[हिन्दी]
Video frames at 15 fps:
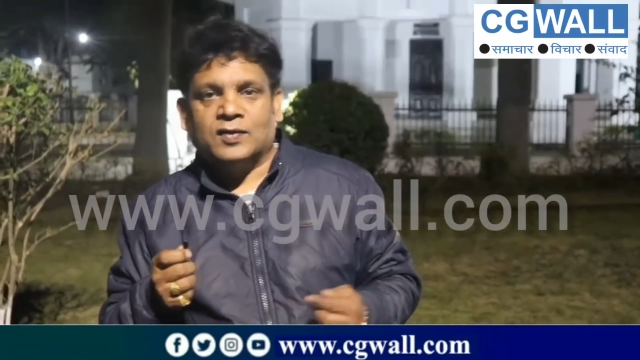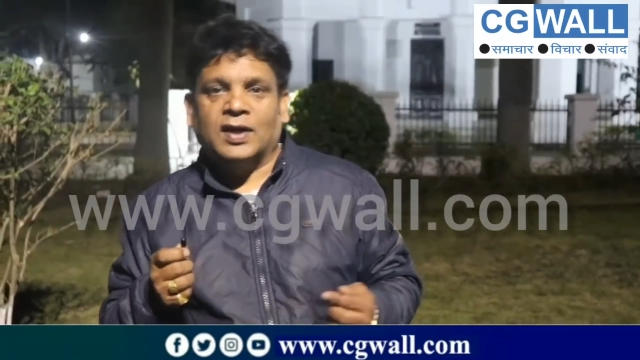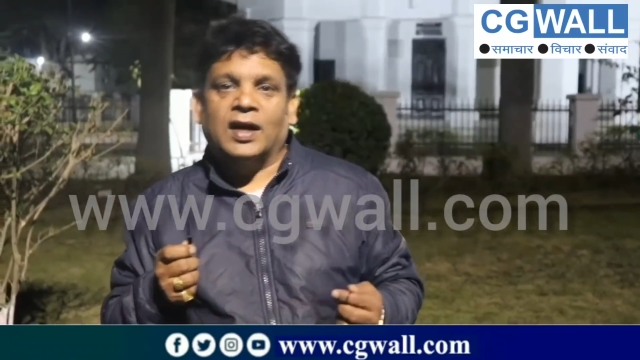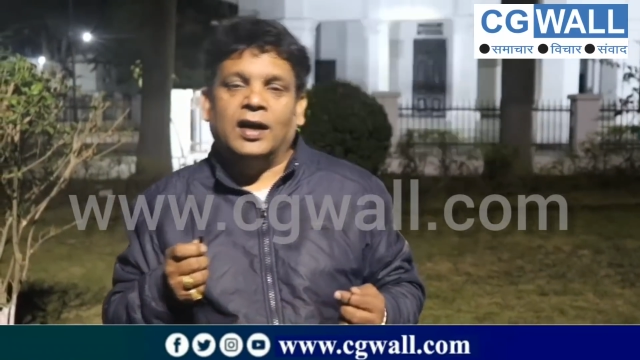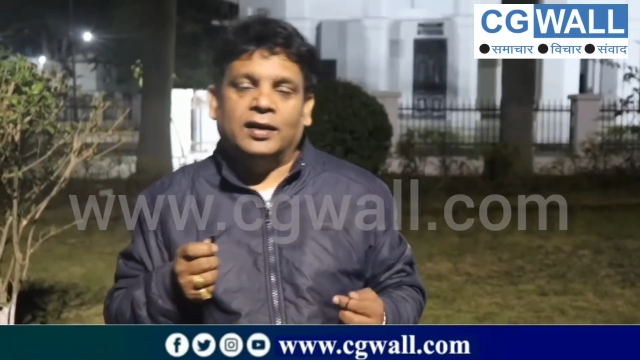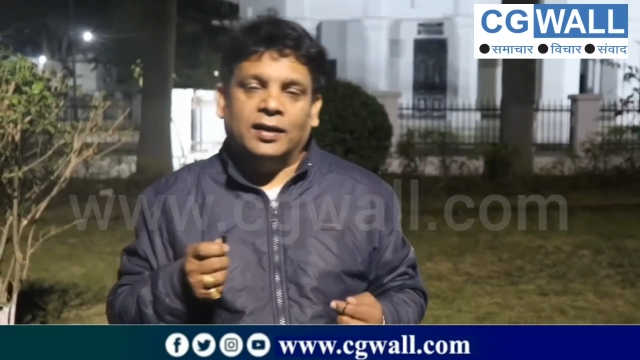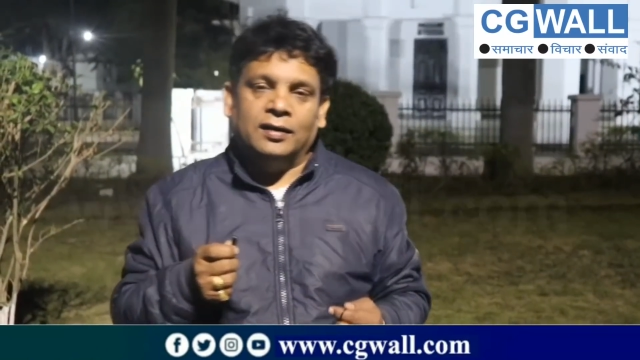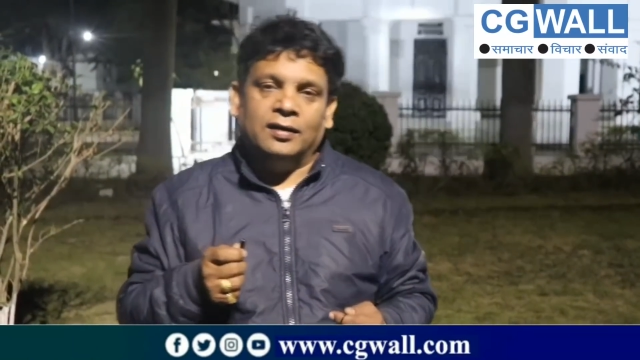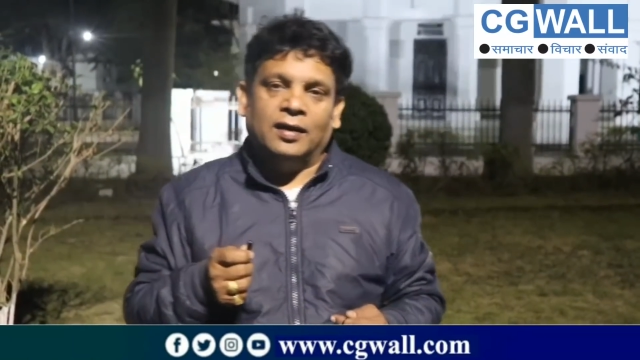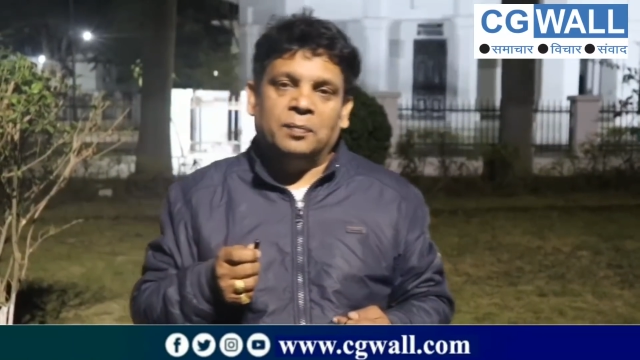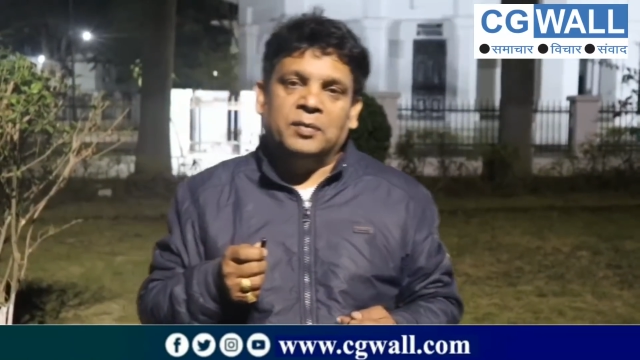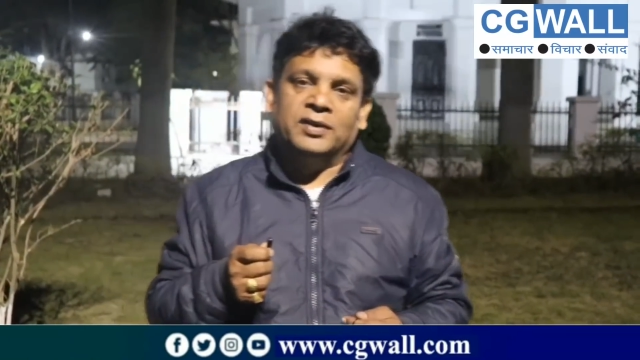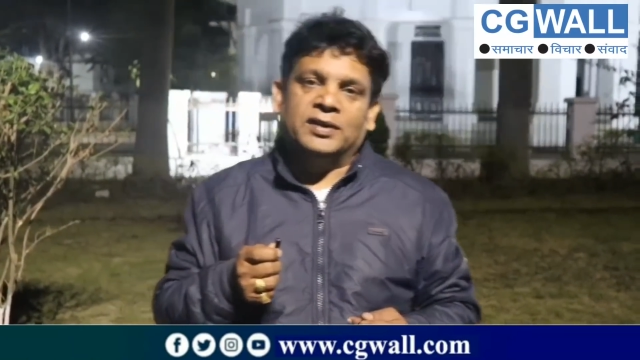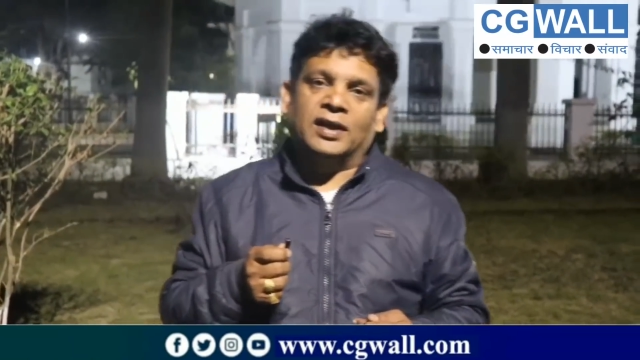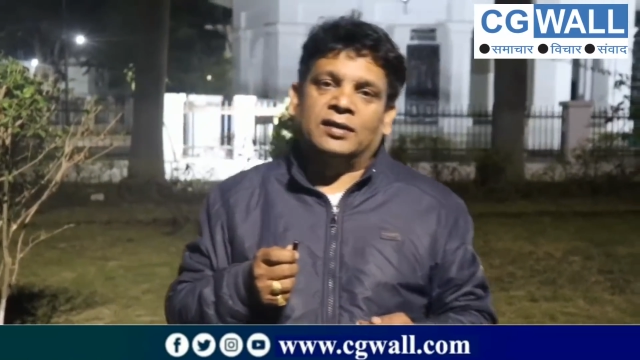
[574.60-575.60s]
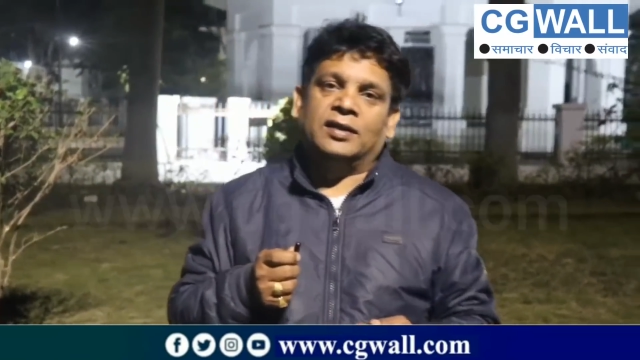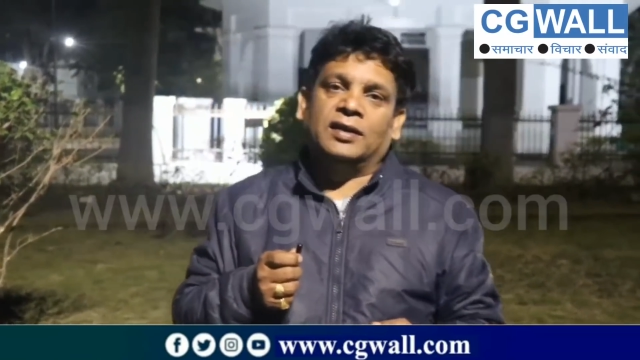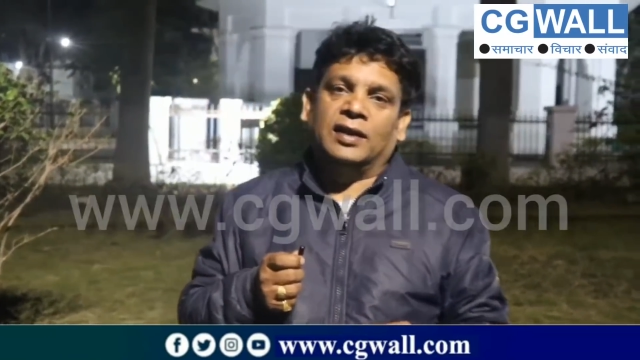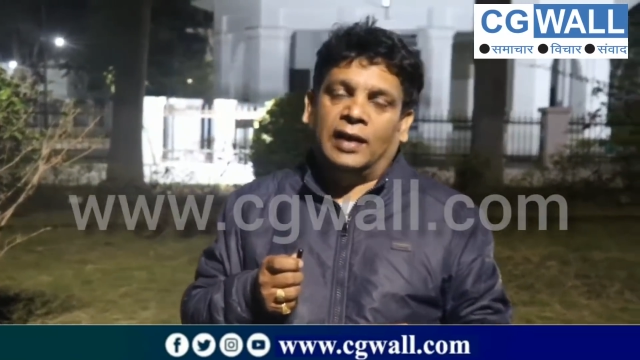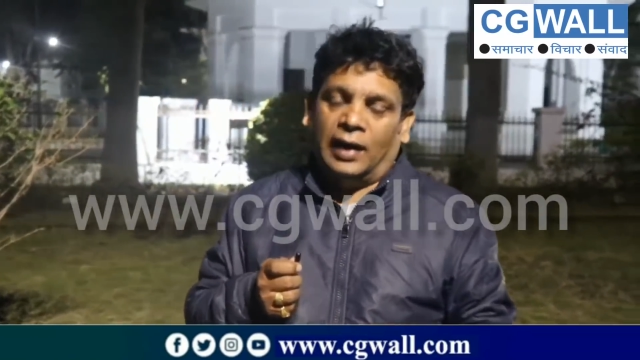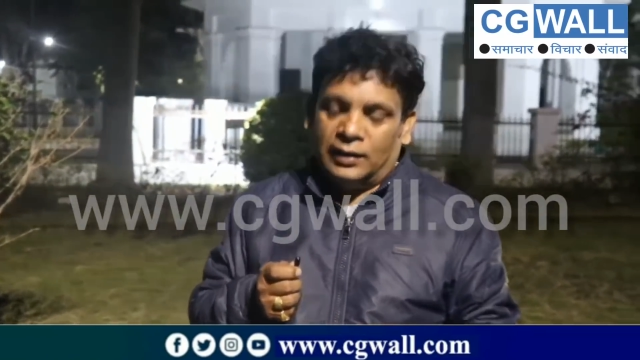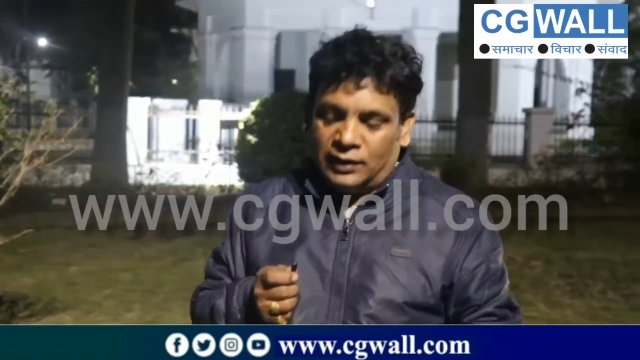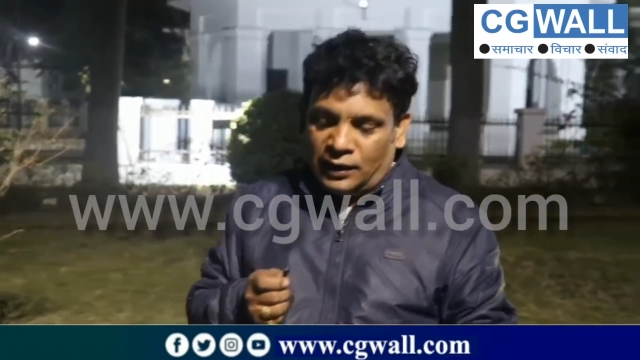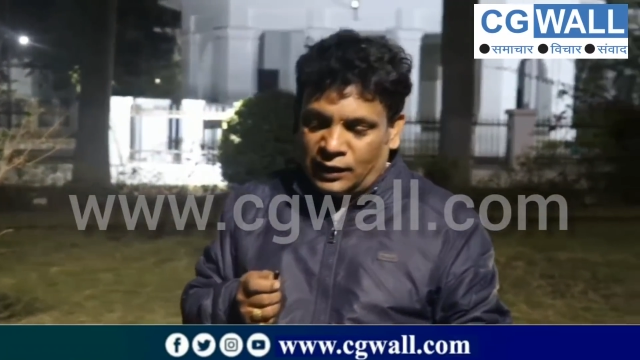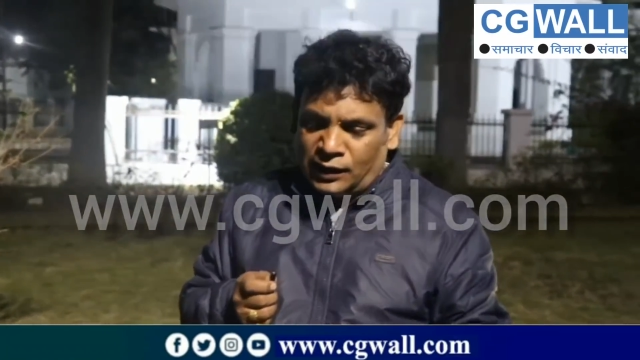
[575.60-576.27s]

संगठन अपनी शक्ति दिखाते